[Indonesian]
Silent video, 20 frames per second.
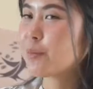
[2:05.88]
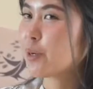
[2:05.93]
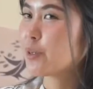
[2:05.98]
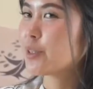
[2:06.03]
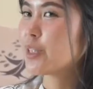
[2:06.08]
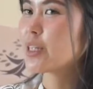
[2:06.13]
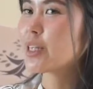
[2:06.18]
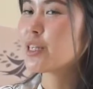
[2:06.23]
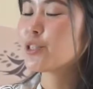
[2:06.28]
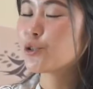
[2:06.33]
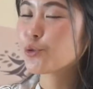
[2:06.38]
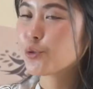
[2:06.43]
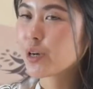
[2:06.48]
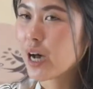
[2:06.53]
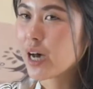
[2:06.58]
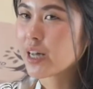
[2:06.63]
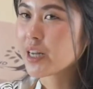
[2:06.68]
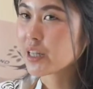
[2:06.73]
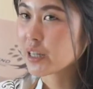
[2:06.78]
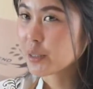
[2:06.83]
powder dan
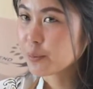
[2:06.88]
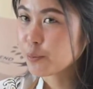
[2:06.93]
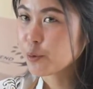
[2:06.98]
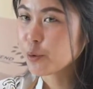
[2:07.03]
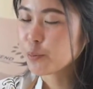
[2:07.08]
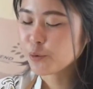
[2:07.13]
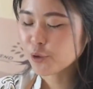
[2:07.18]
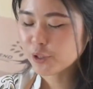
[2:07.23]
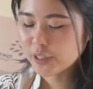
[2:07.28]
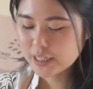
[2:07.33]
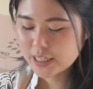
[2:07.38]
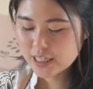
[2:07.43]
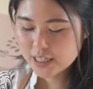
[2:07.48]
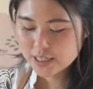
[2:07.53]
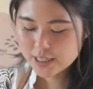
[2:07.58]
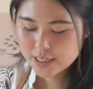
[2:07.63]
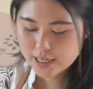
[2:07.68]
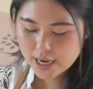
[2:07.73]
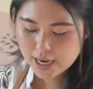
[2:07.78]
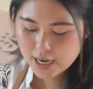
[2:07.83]
juga ada tepung protein yang
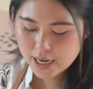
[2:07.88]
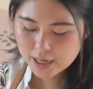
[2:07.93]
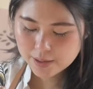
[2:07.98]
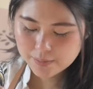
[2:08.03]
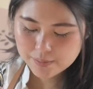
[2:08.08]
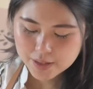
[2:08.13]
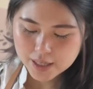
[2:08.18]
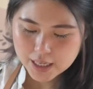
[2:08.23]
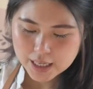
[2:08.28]
sedang.